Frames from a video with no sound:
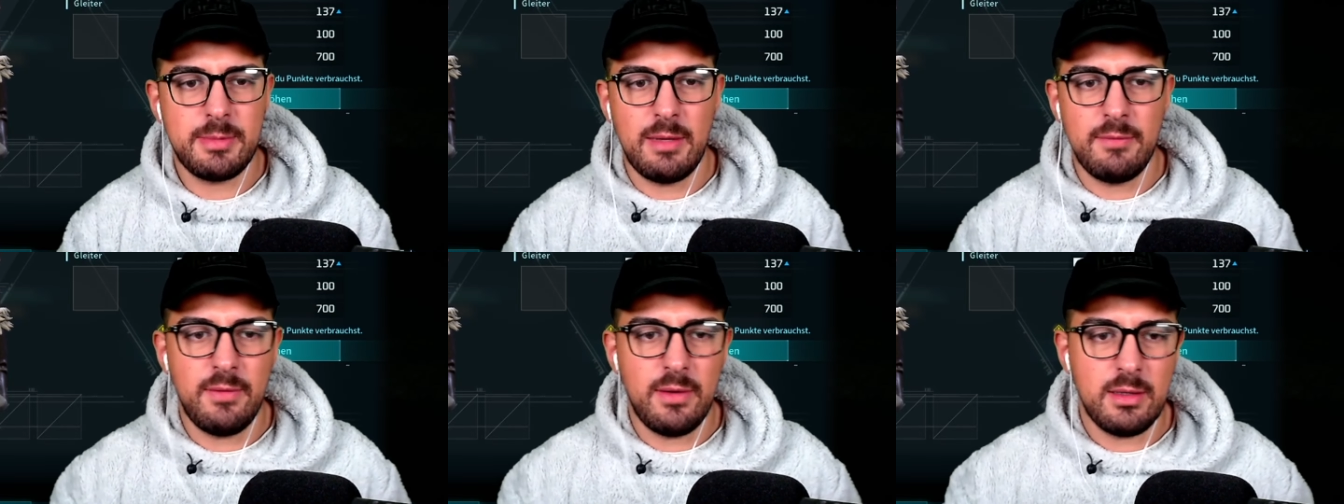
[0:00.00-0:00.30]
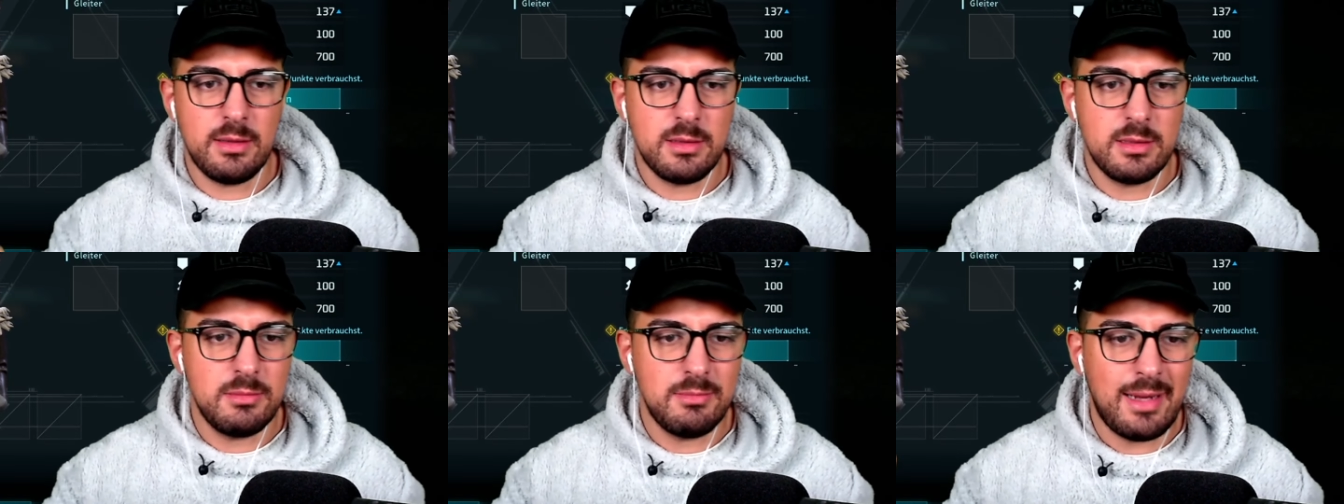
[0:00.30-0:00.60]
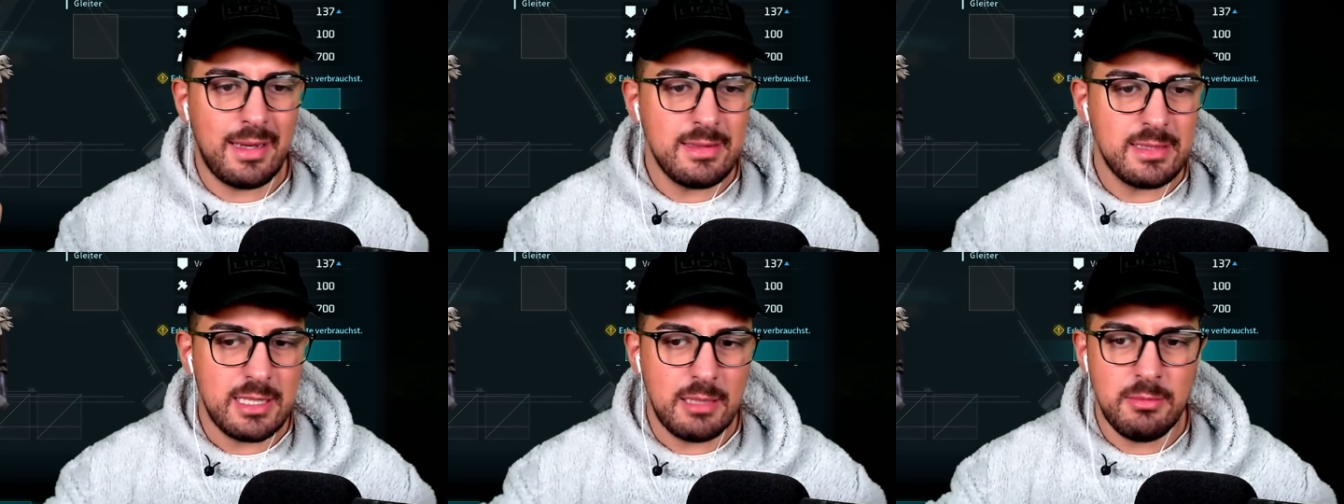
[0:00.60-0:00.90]
einfach
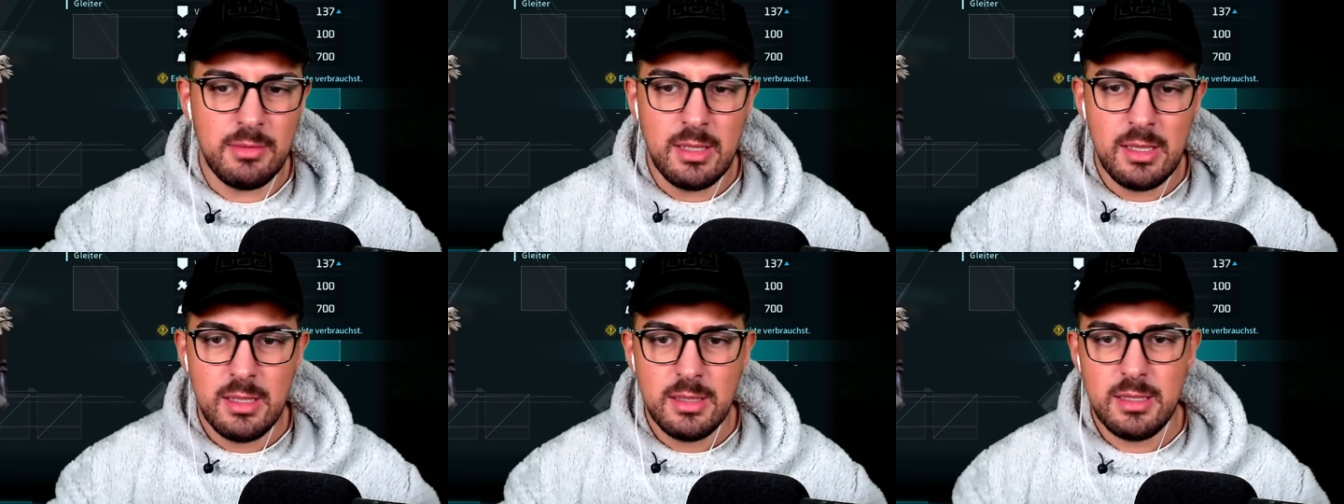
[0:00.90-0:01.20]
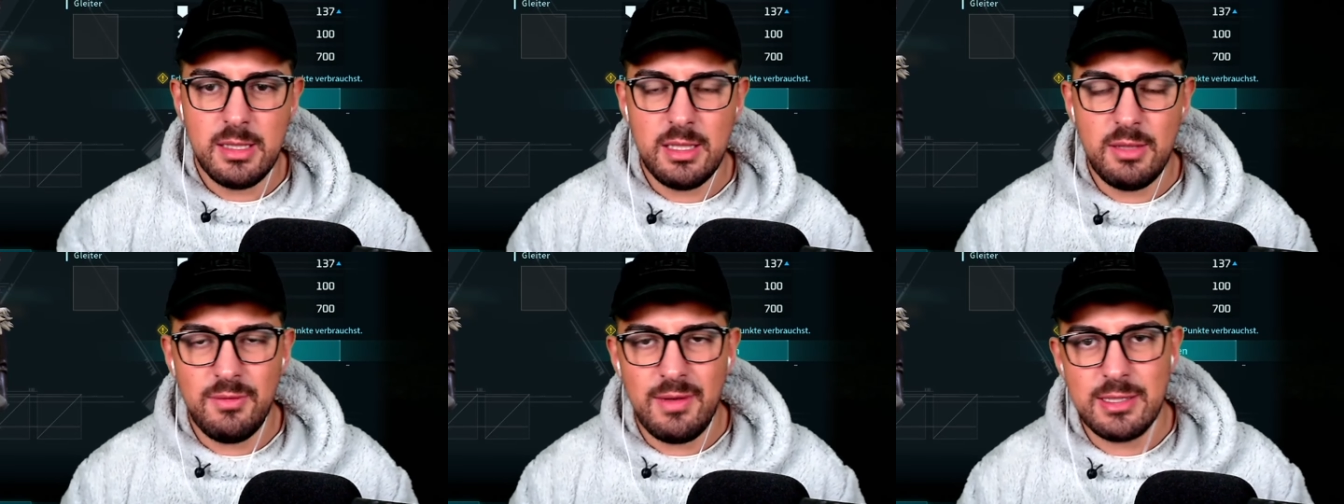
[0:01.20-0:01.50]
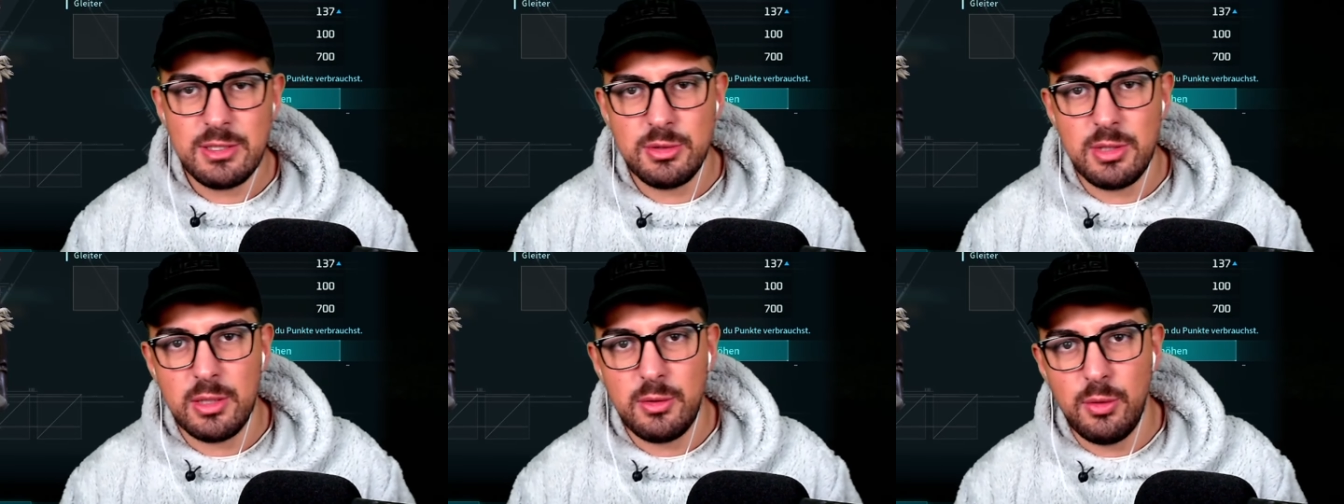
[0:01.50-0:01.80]
gemeinsam hier die
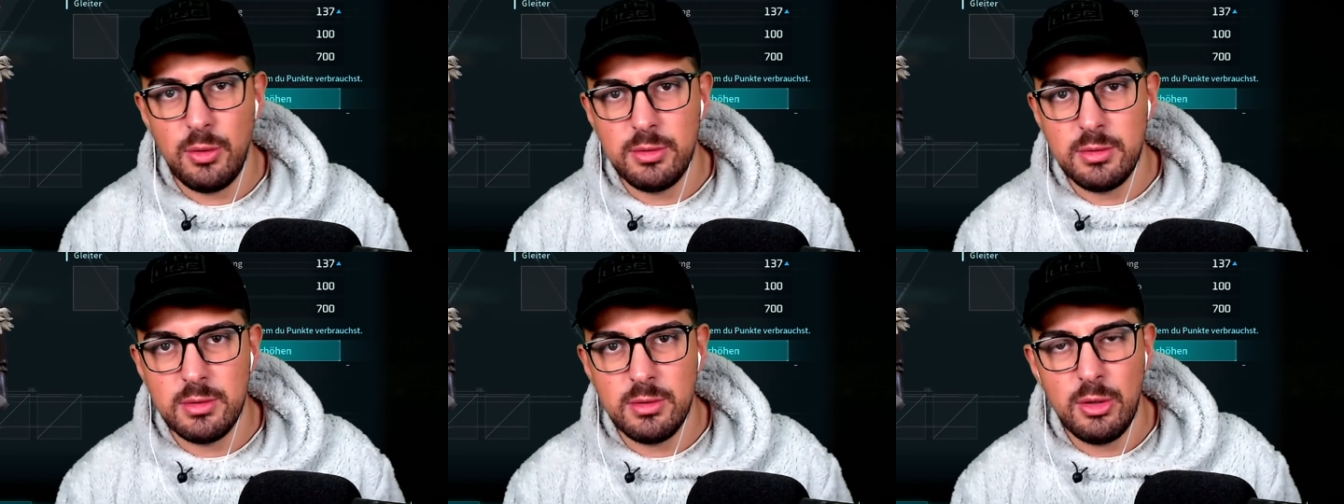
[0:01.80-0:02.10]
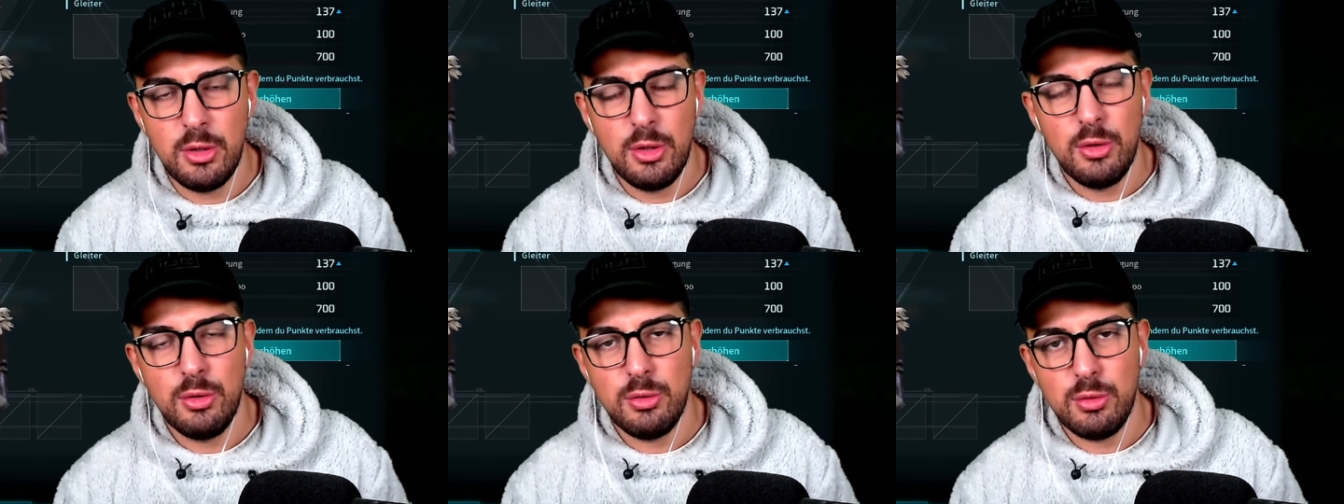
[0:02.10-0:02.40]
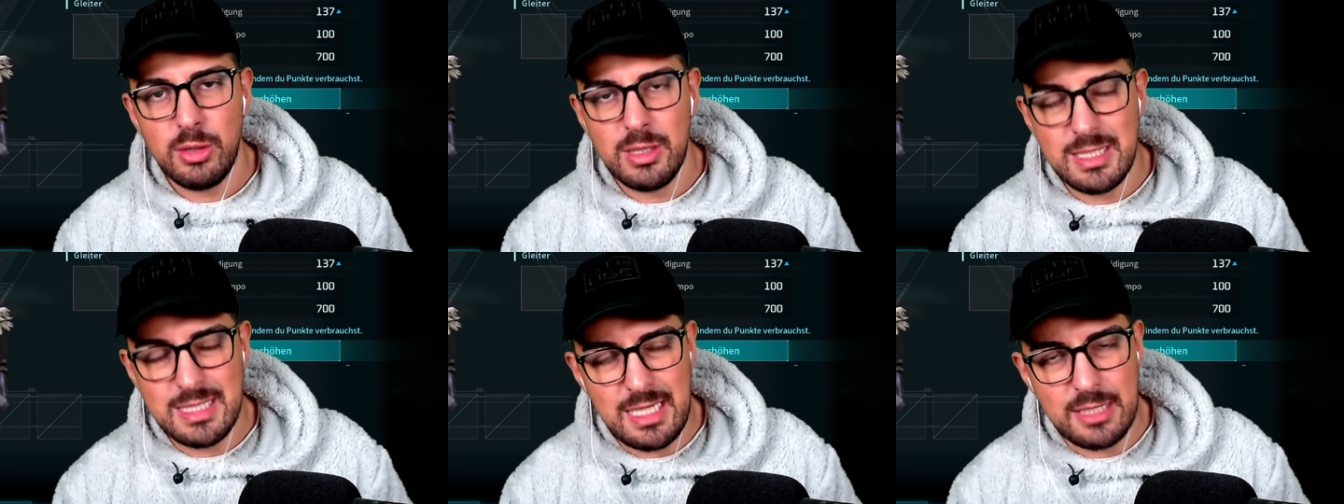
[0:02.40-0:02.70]
Welt zu erkunden,
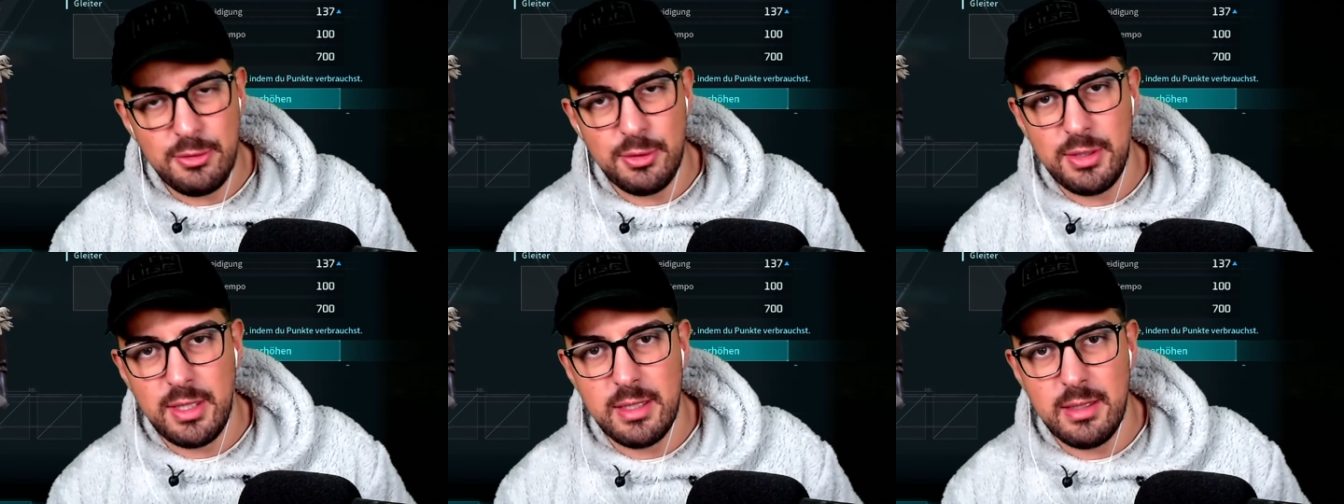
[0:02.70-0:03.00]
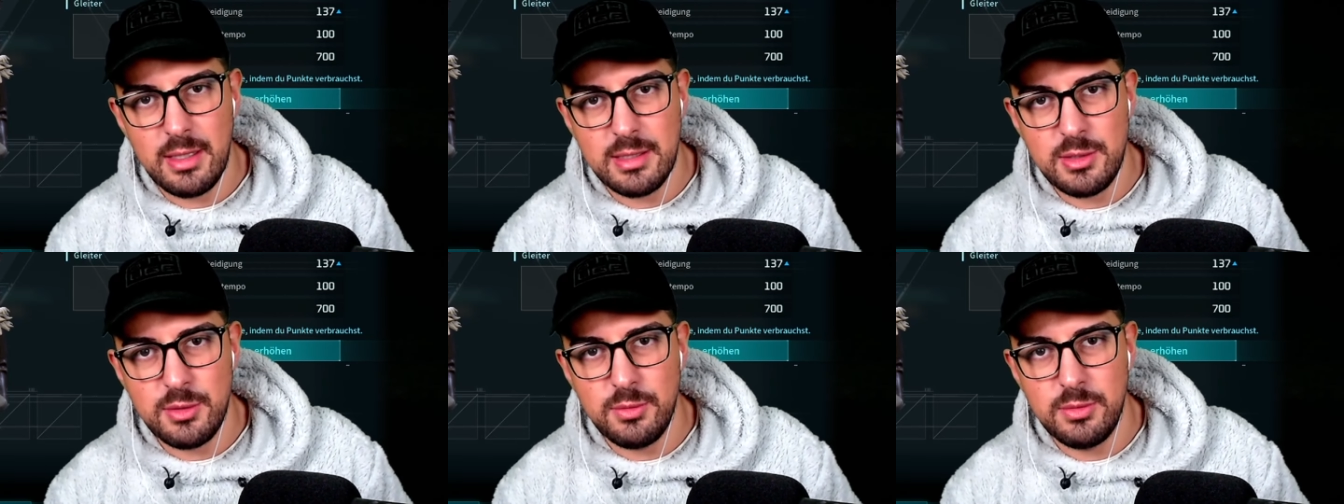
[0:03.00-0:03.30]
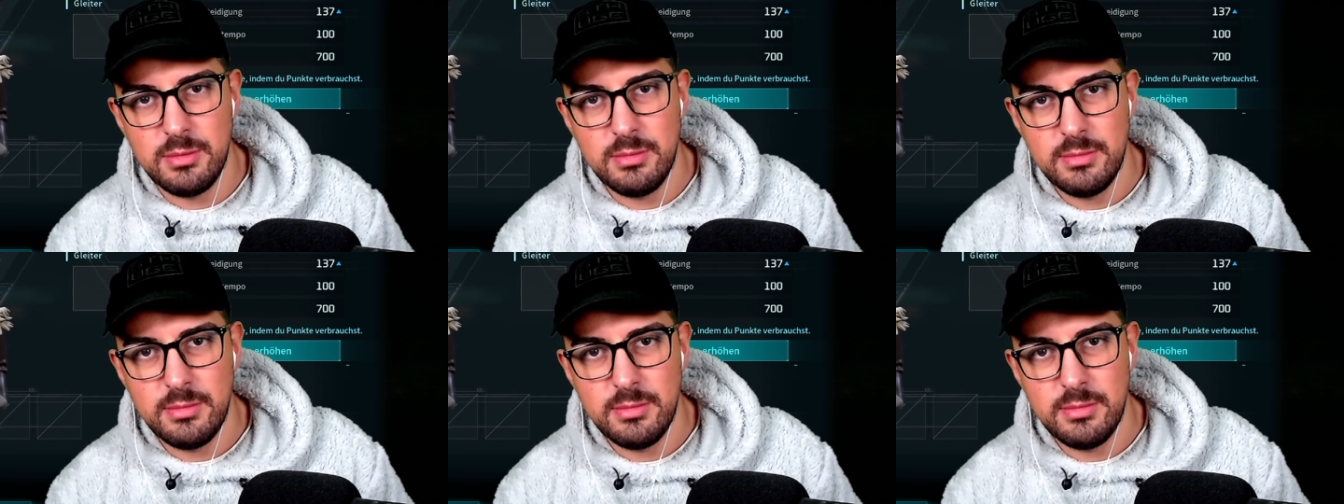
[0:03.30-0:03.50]
gesellt euch gerne dazu.